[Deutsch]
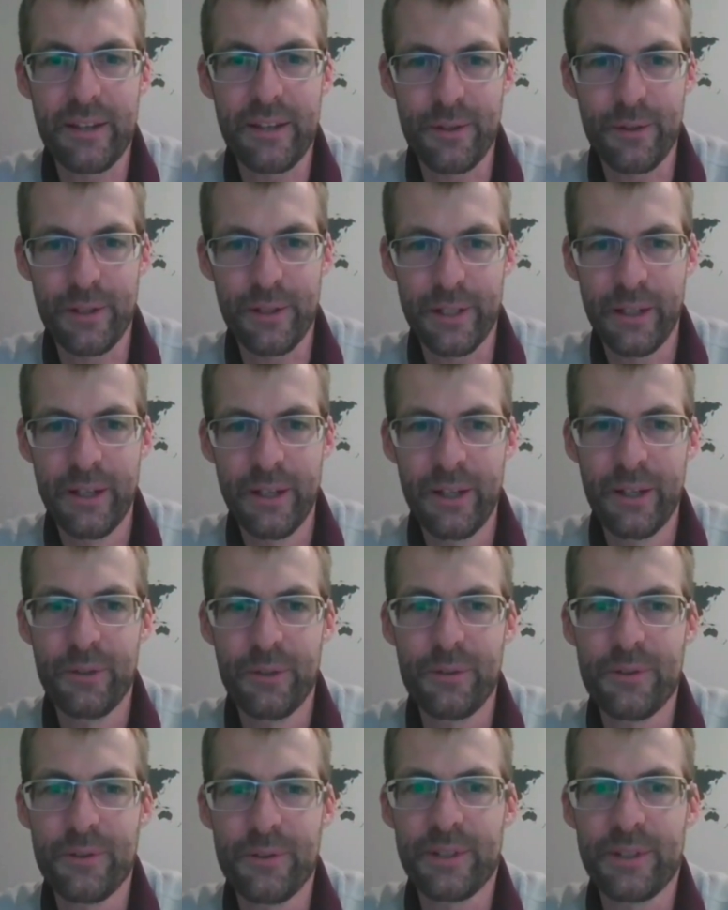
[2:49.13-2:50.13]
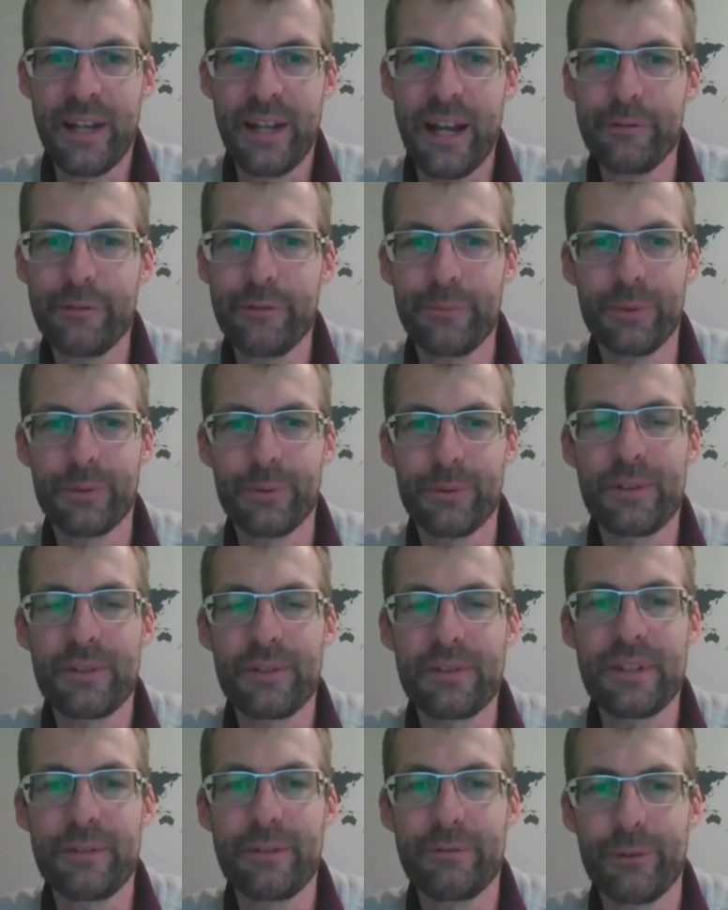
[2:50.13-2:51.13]
Das war eigentlich so ein bisschen unser
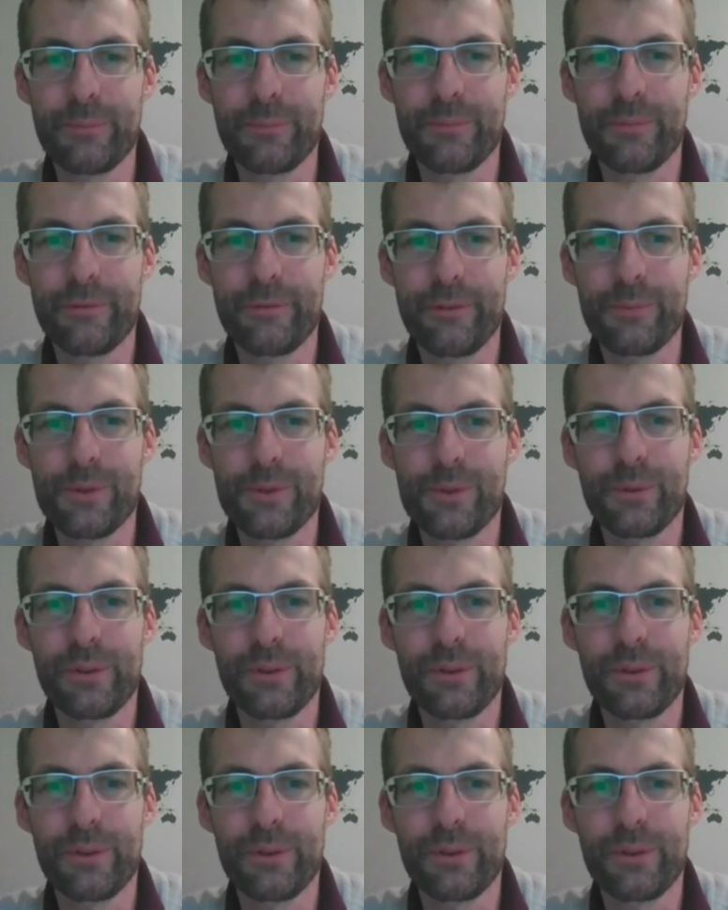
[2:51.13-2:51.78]
Treffpunkt vom,